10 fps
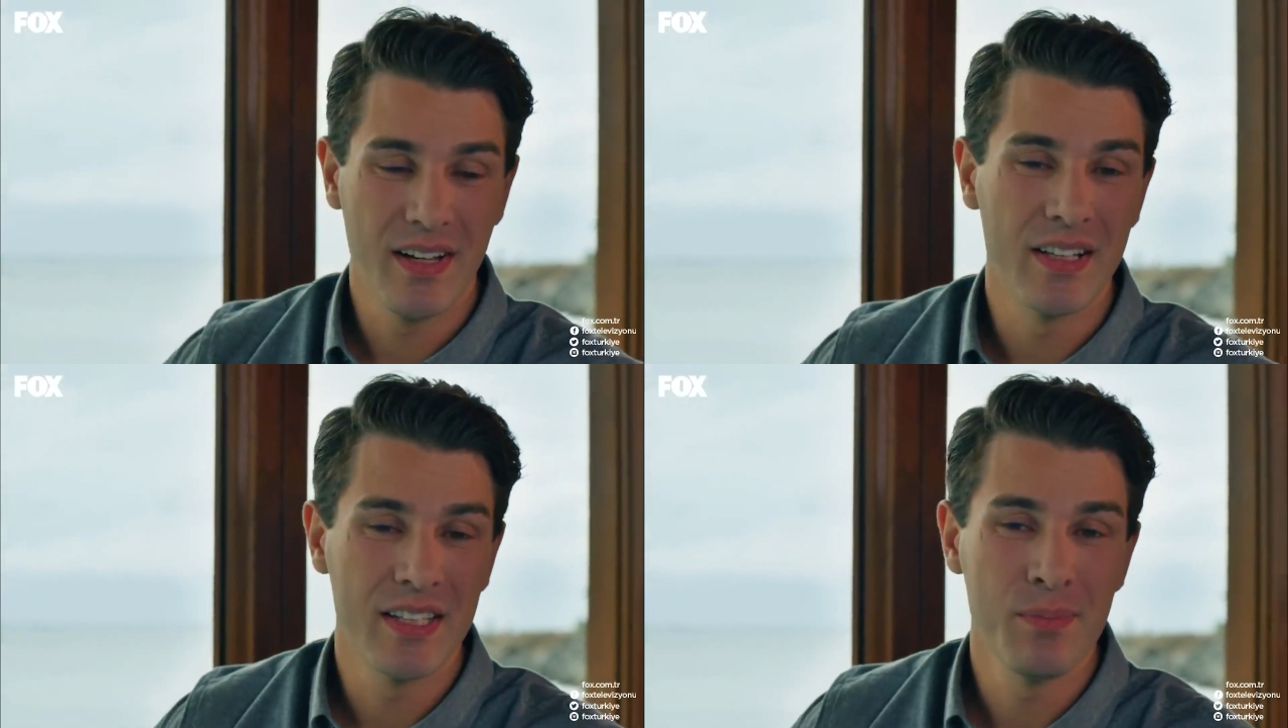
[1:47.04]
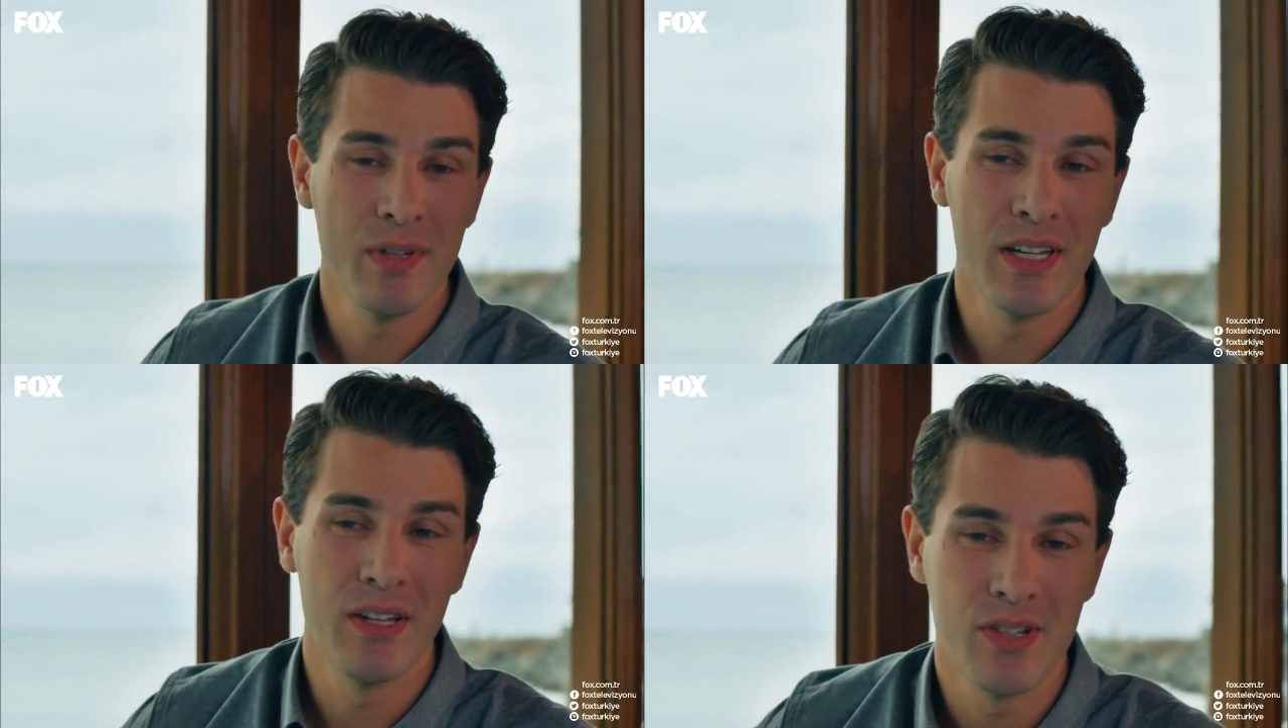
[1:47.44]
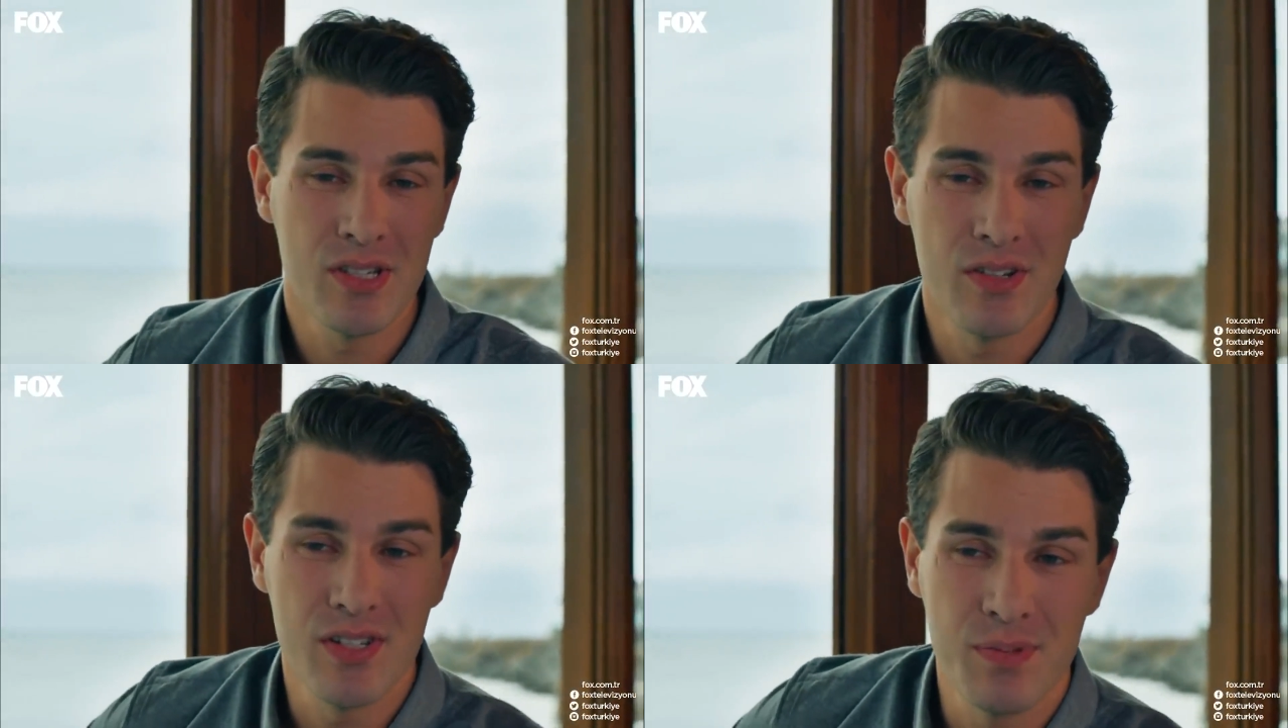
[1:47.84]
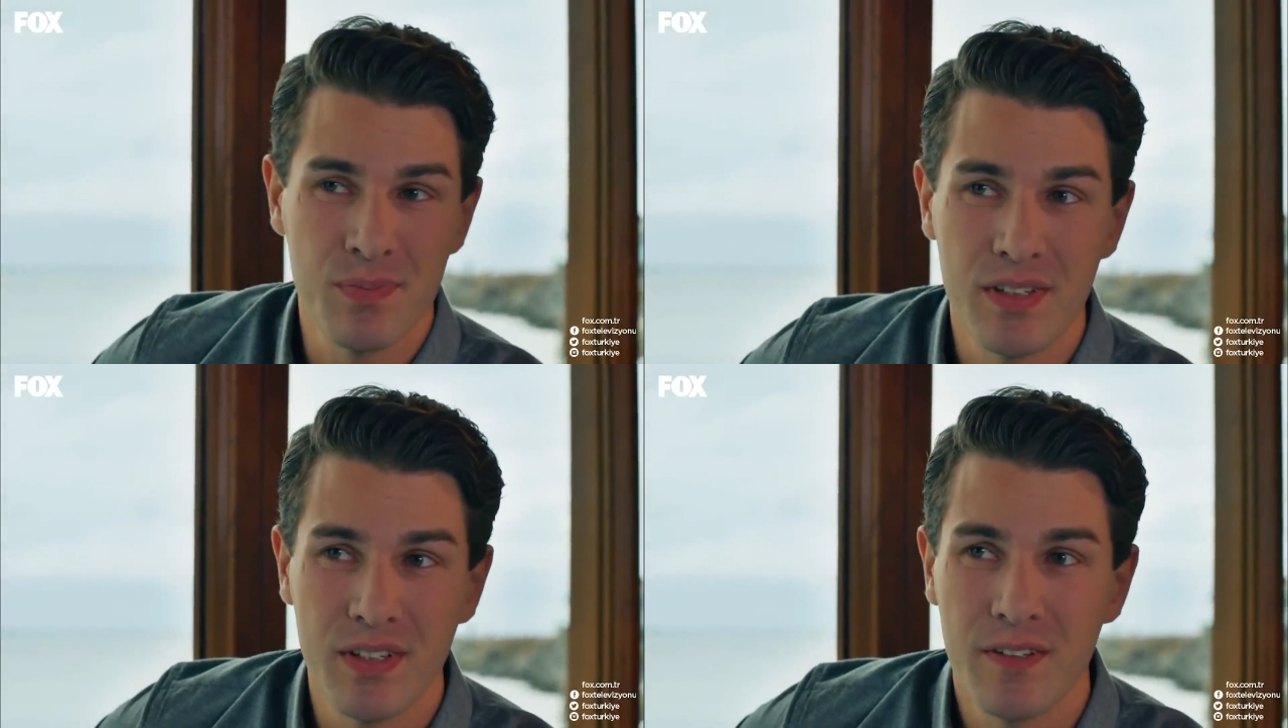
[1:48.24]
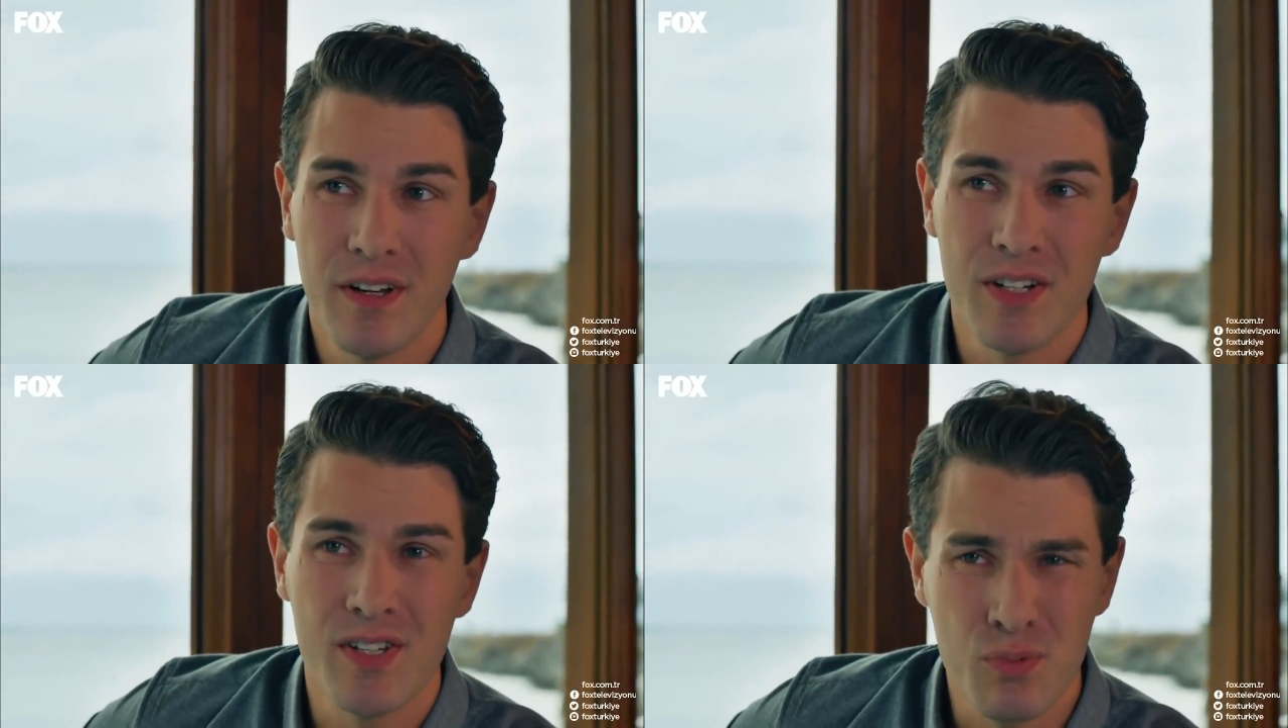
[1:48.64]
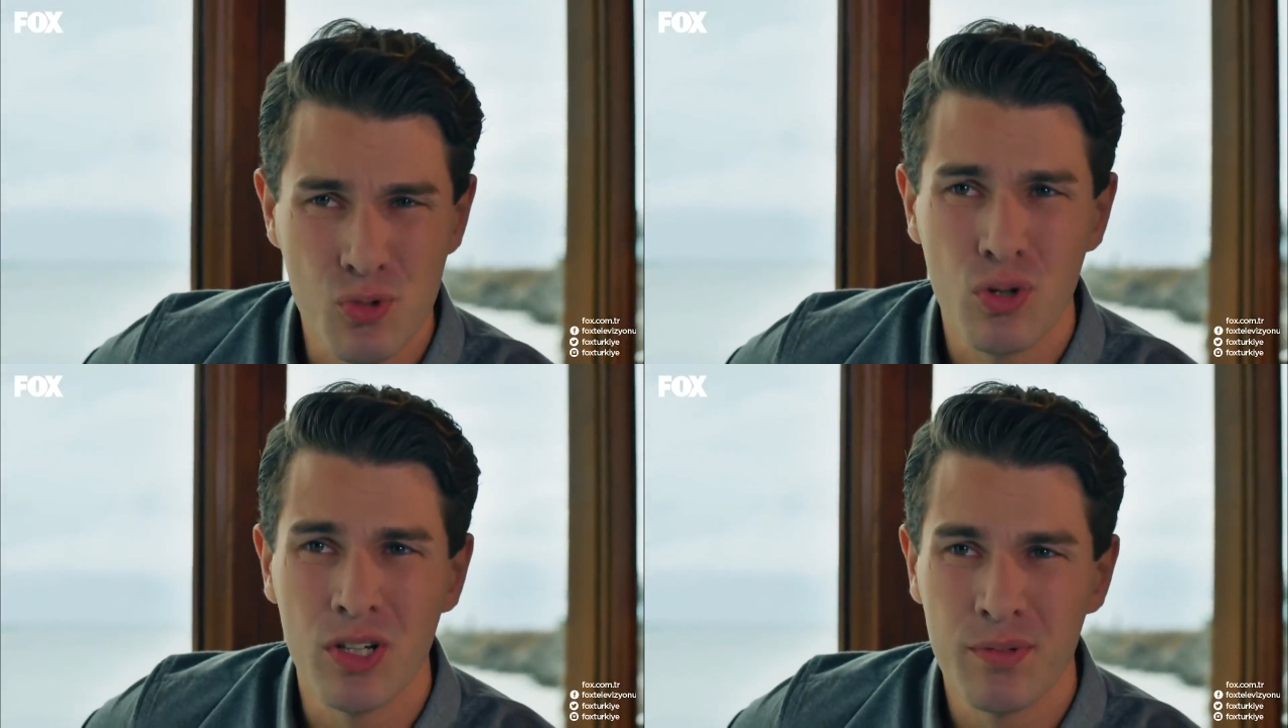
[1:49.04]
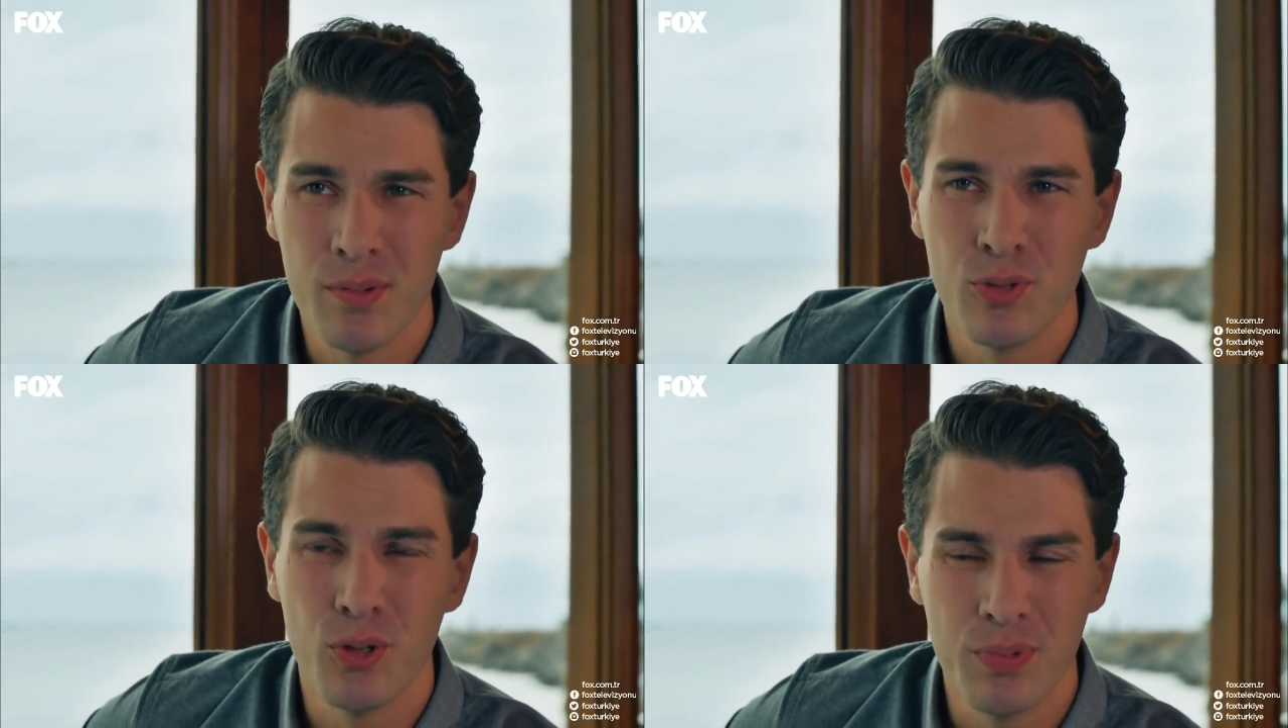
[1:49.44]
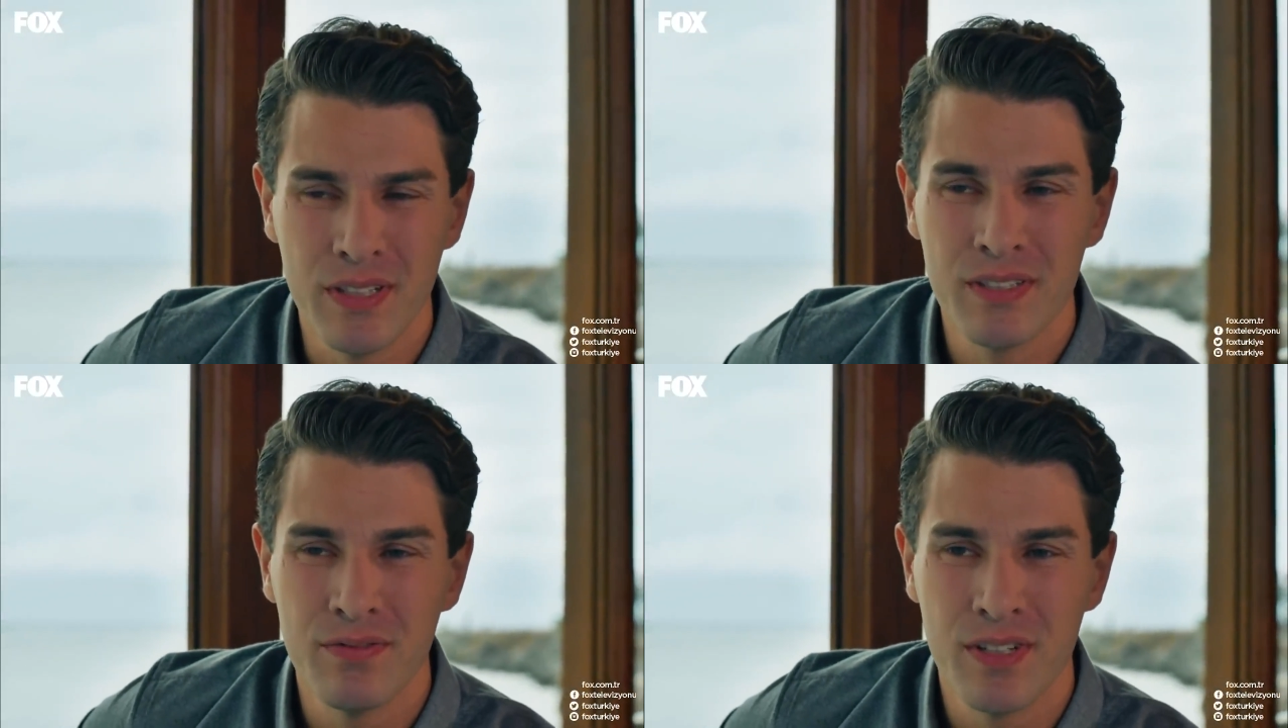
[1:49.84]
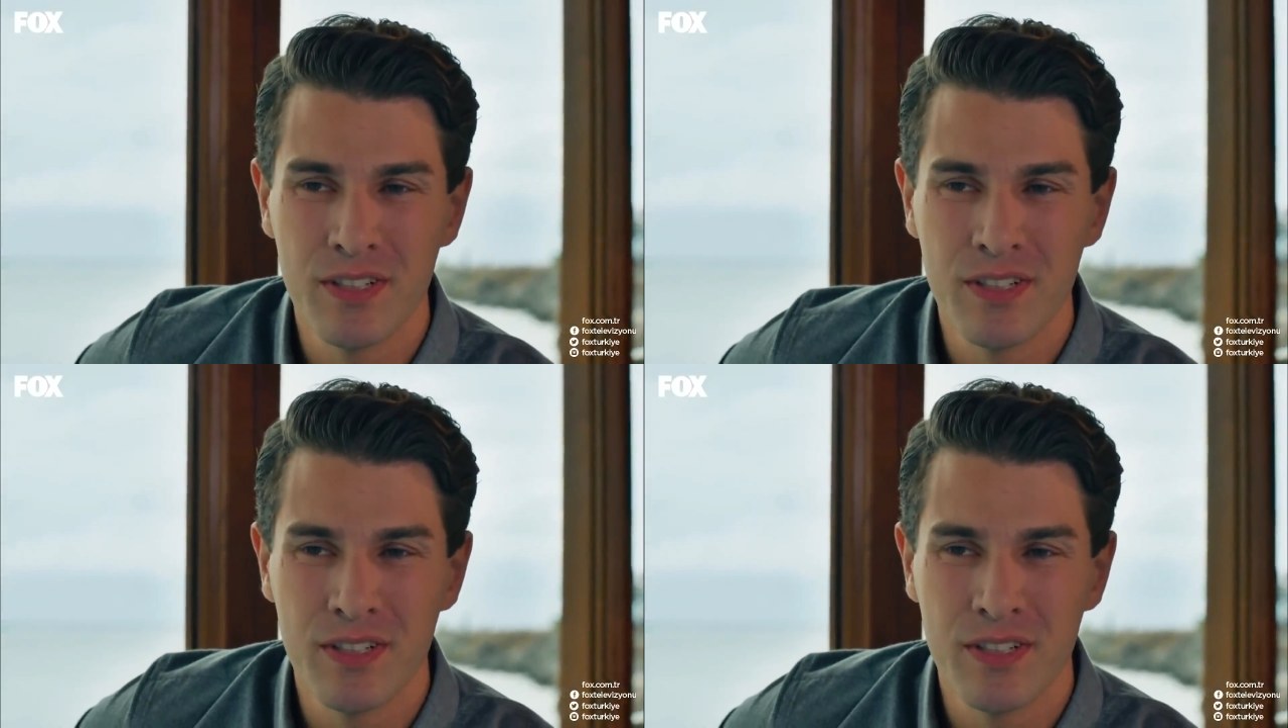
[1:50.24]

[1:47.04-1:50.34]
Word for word: kalkayım ya yavaş yavaş. Şimdi akşam çok önemli bir toplantım